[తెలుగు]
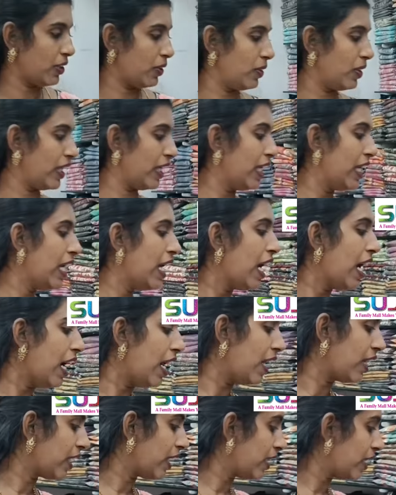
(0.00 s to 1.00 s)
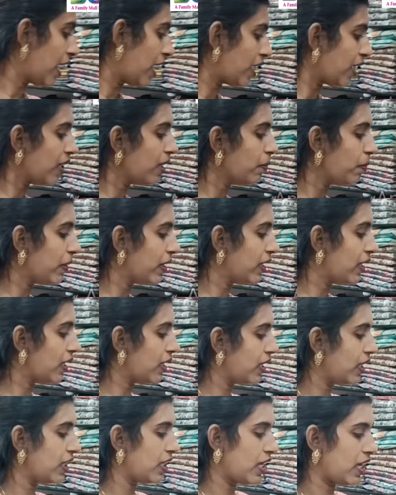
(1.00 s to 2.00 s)
మారుతుంది అలాగే నారాయణపేట
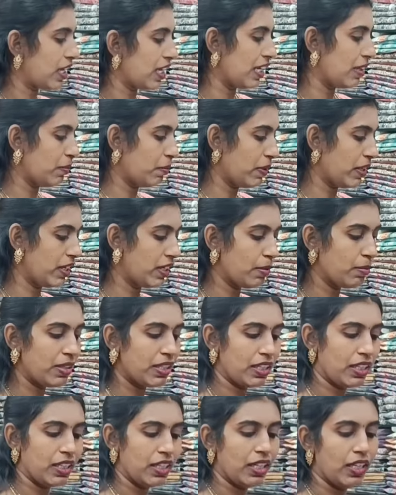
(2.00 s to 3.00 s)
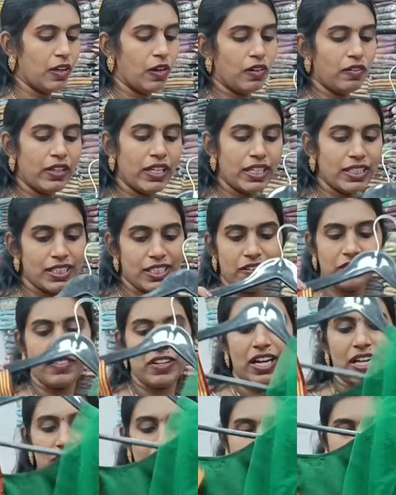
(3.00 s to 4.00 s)
అండి నారాయణపేట మనకి ఆల్వేస్ ఇన్
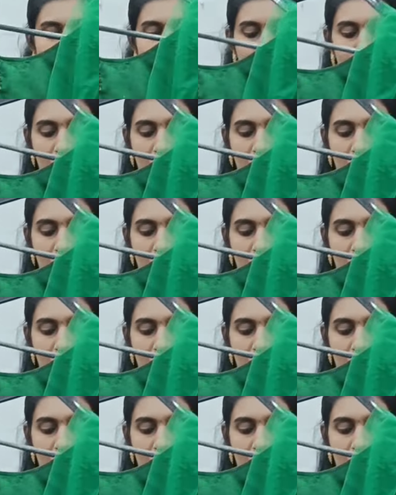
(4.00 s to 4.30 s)
ఫ్యాషన్